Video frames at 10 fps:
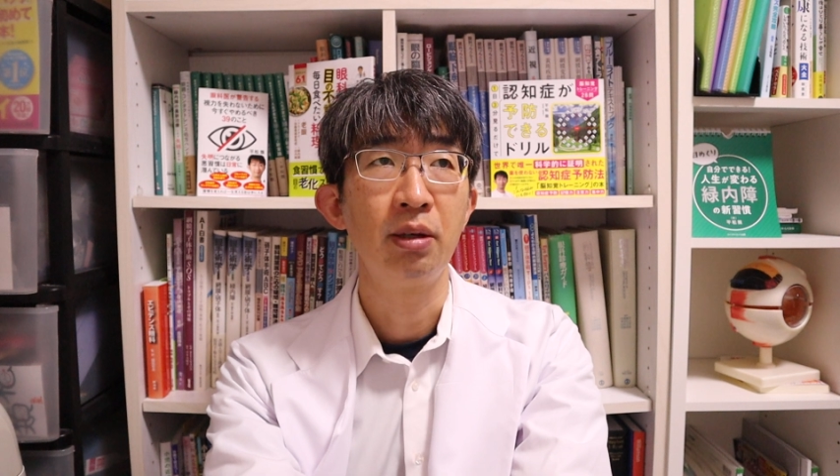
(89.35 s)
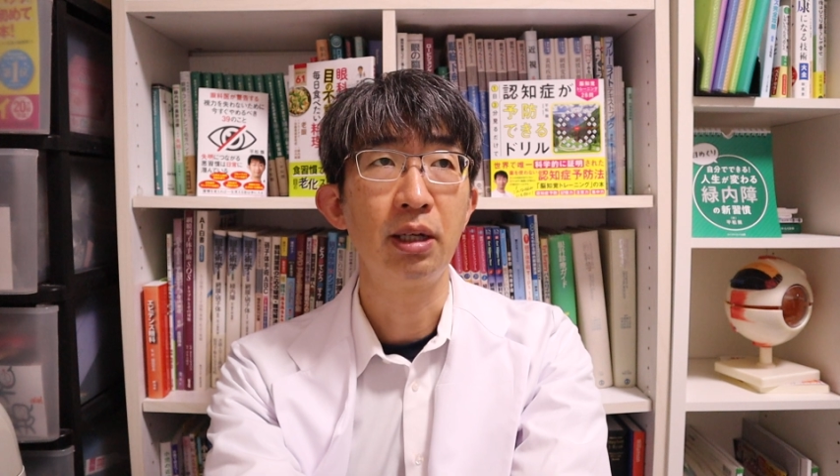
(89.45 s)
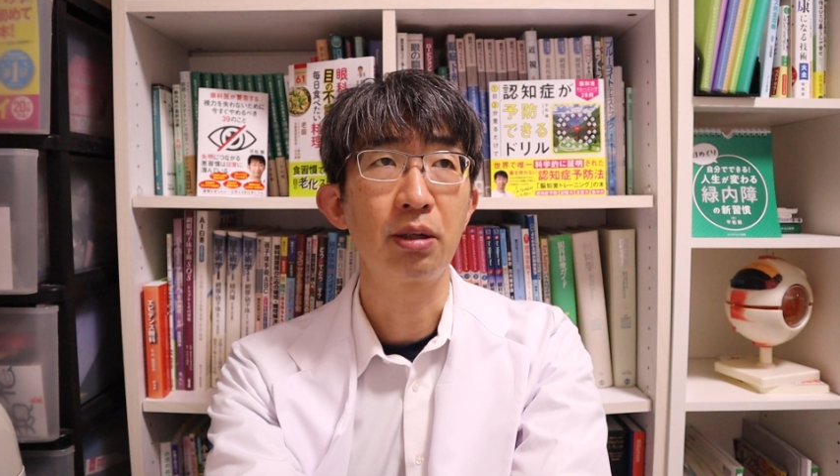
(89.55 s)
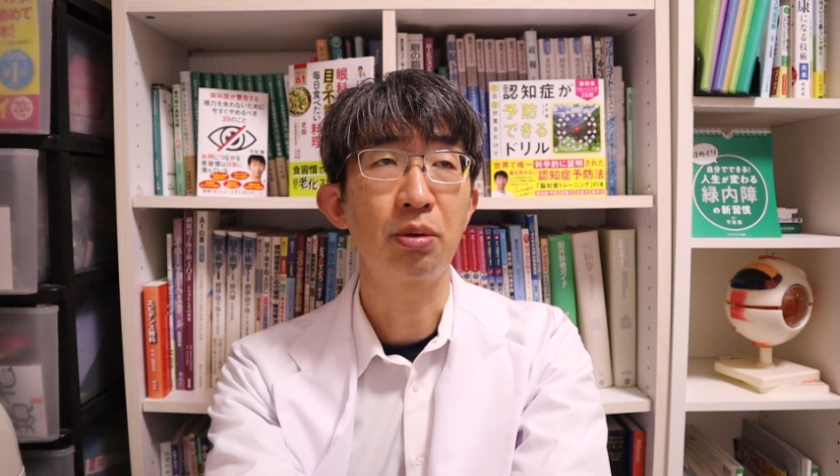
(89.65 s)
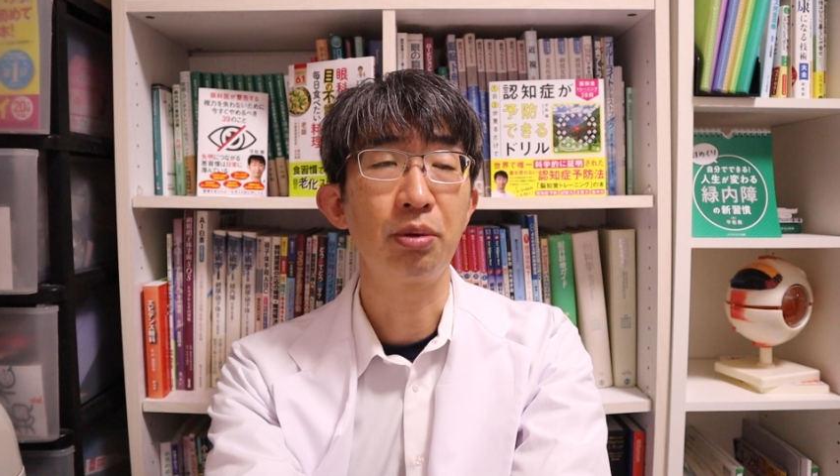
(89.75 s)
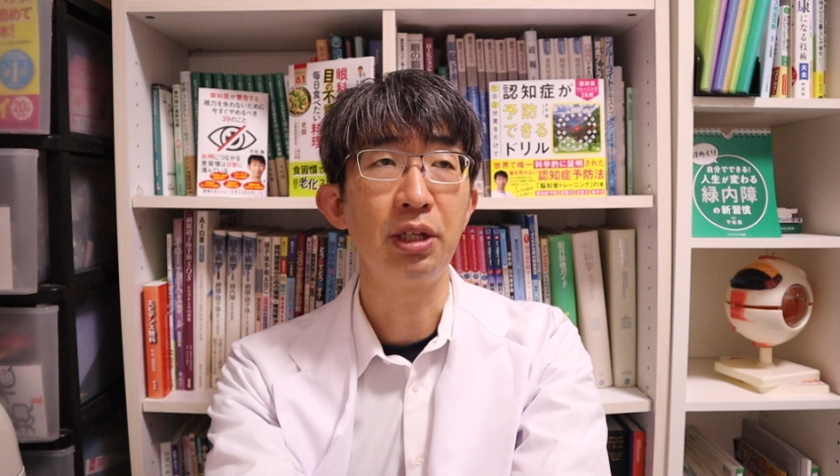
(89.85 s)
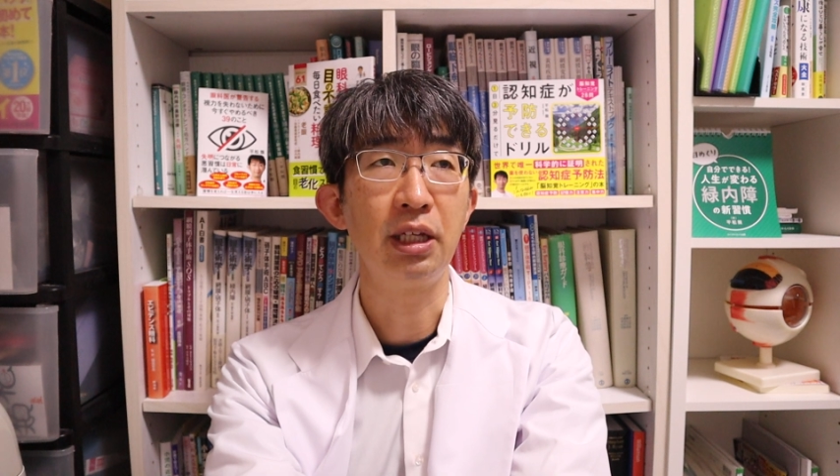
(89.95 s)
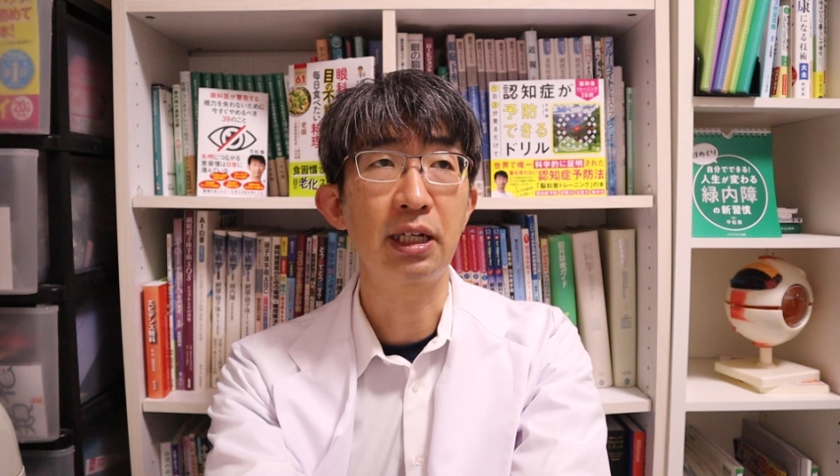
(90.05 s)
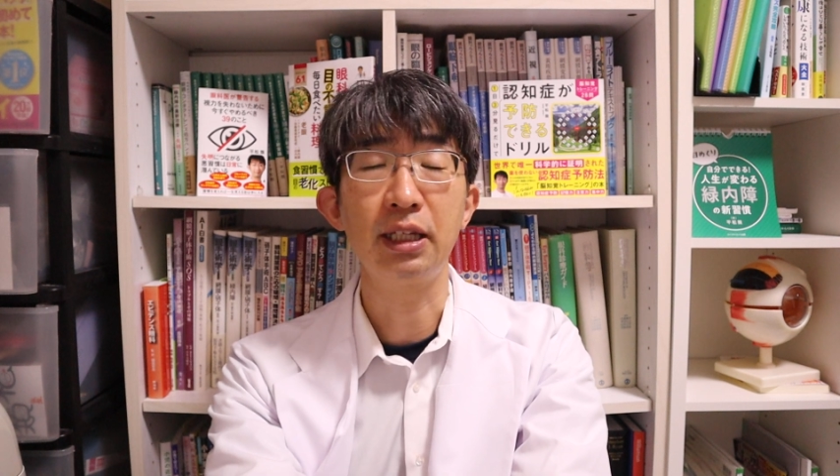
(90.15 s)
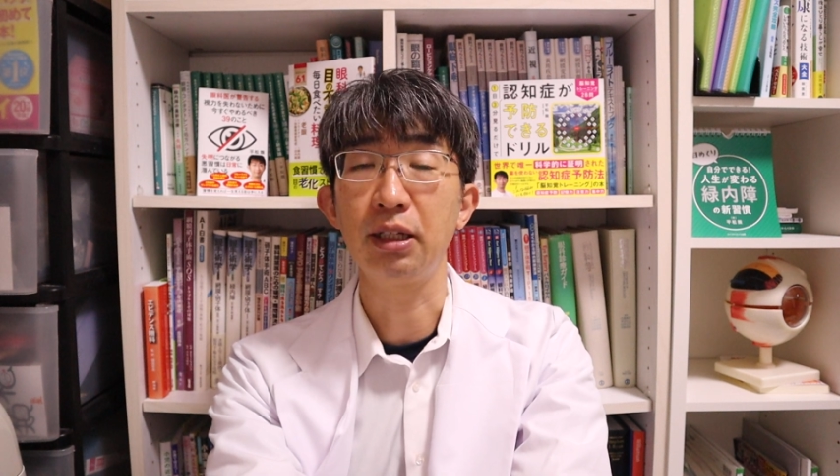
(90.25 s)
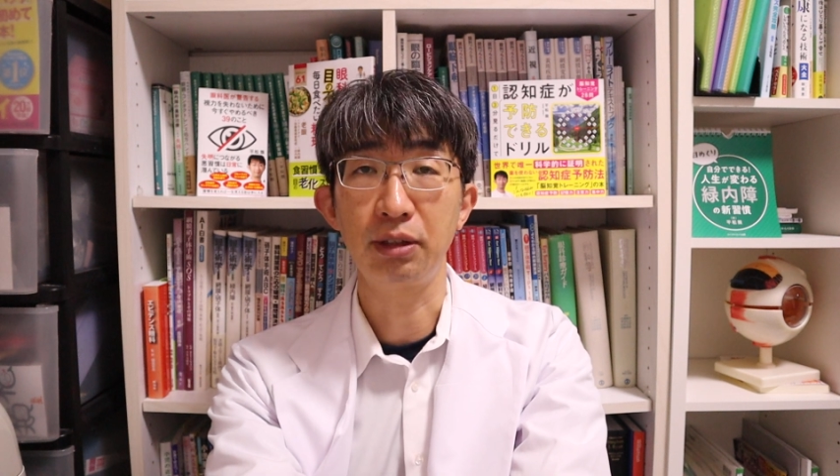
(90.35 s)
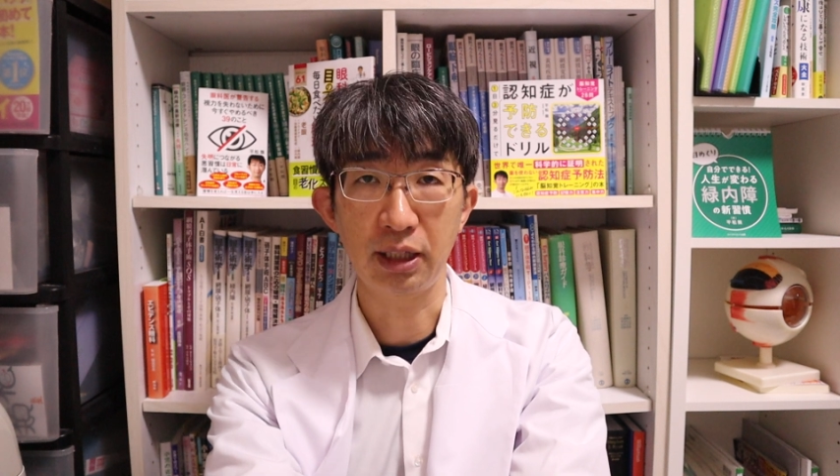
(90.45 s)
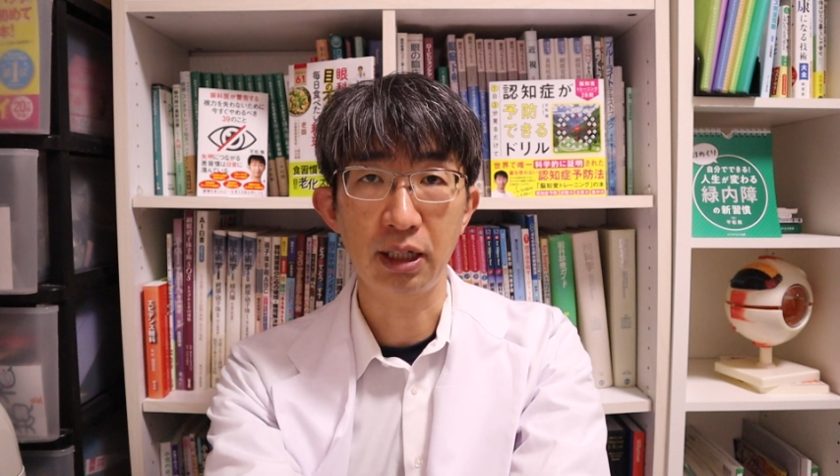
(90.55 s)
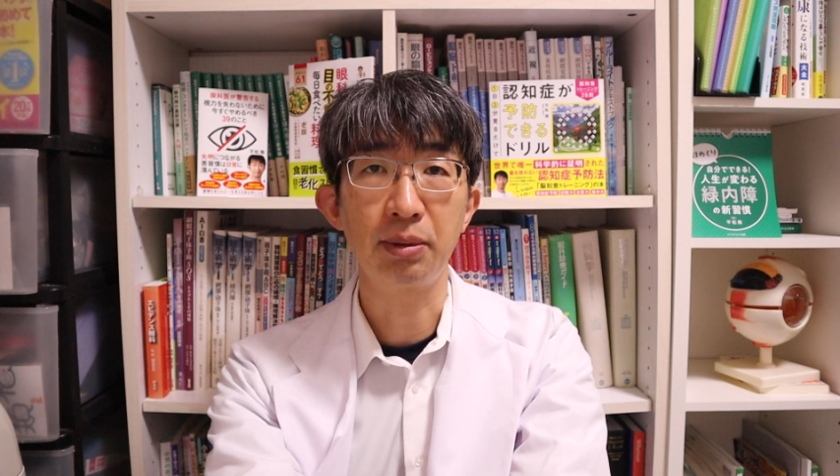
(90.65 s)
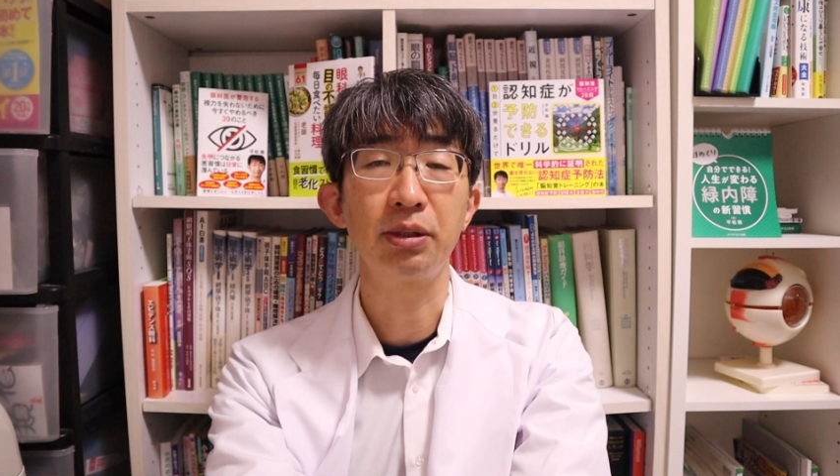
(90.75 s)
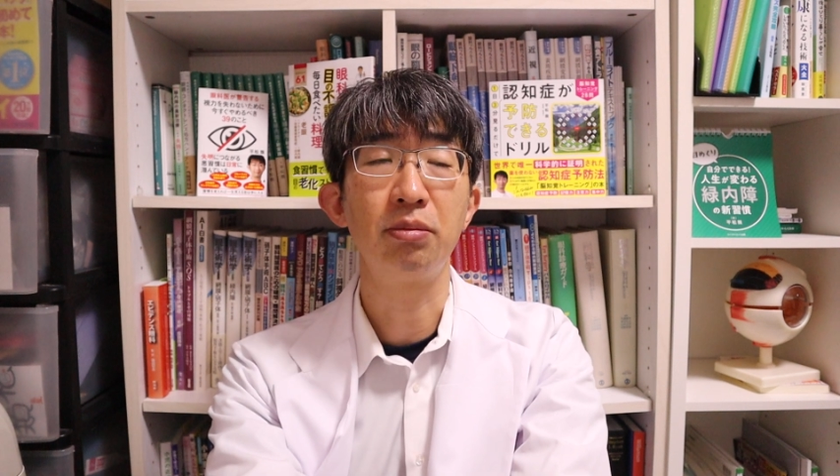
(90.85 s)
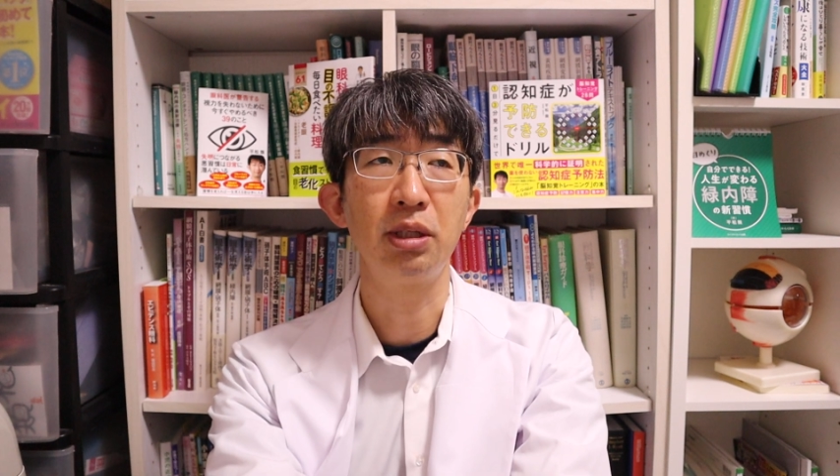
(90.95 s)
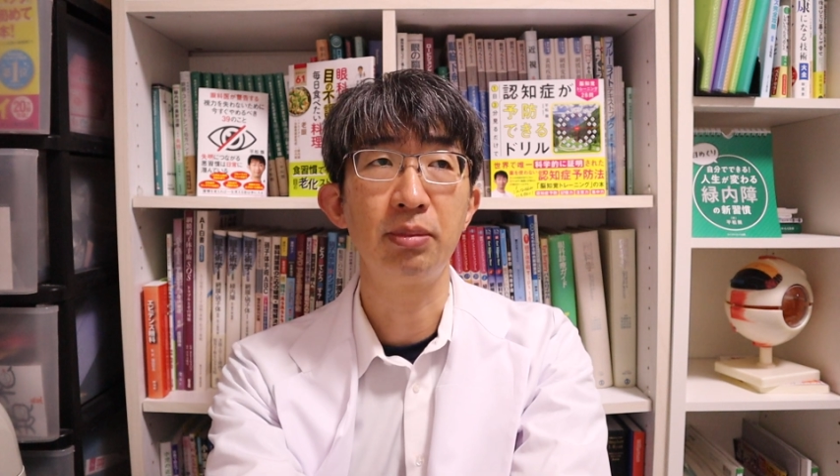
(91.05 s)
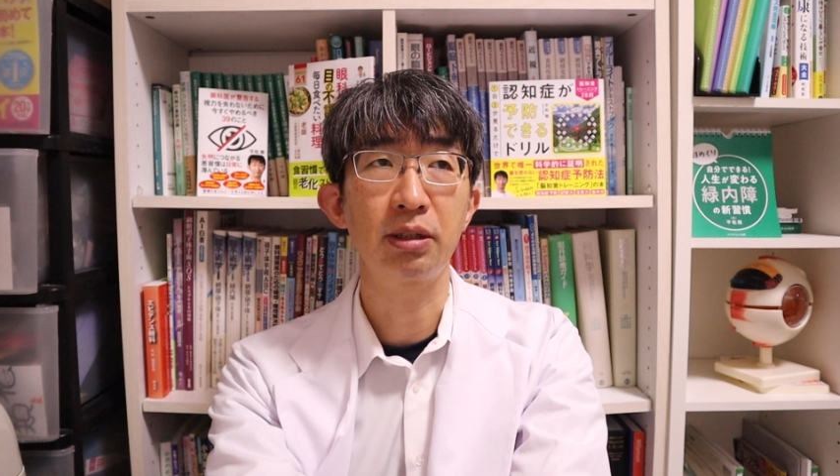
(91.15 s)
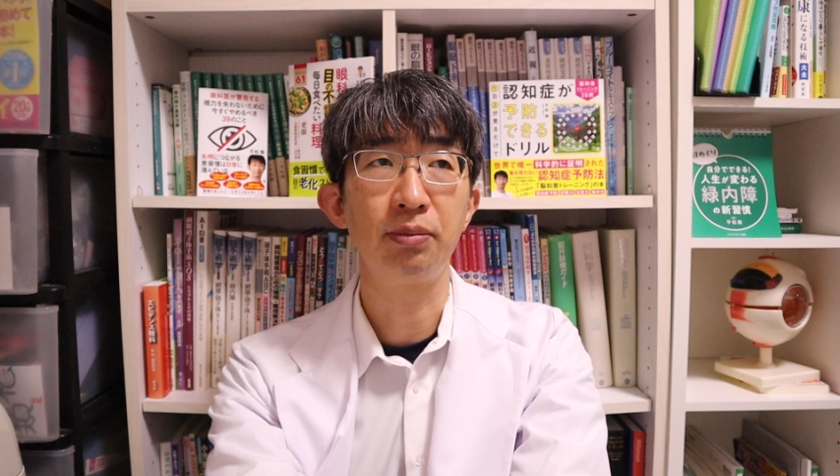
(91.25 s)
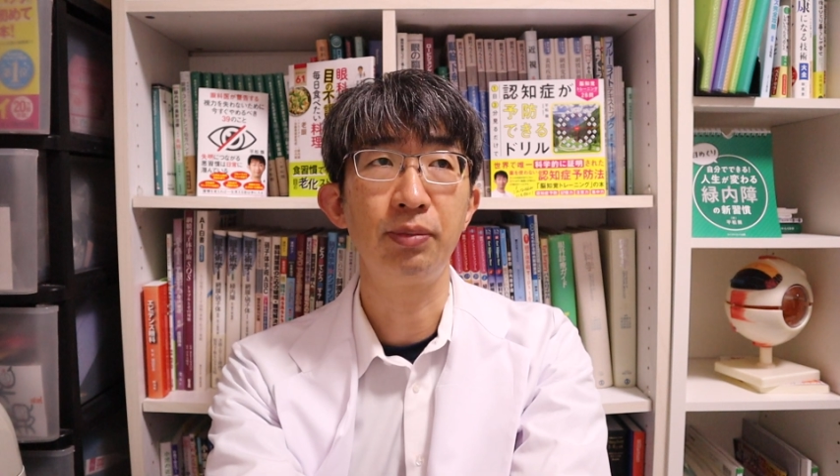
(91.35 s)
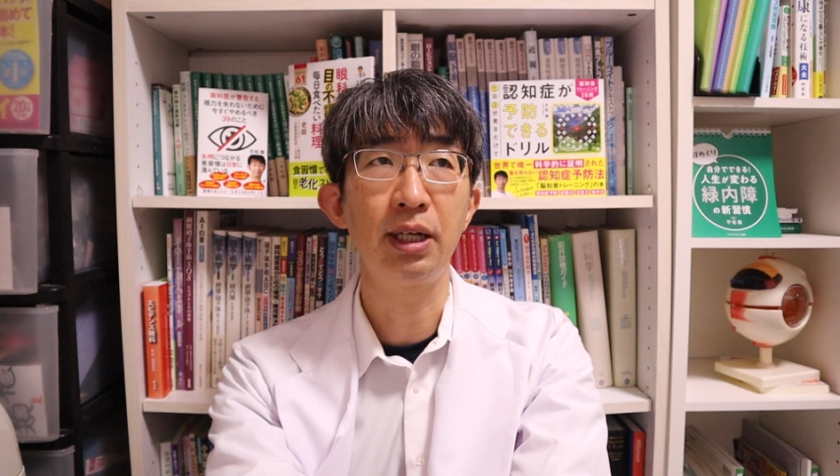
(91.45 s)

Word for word: えー、ここに書いてくださればと思います。